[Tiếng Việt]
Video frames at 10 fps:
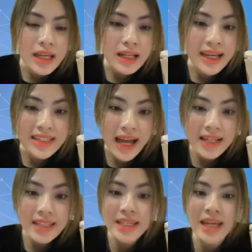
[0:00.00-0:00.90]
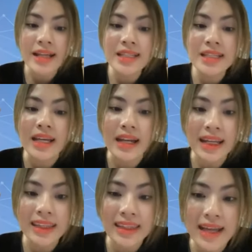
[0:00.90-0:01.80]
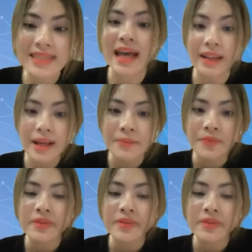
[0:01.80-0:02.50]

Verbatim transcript: để lại giá trị, anh chị để lại tài sản ấy,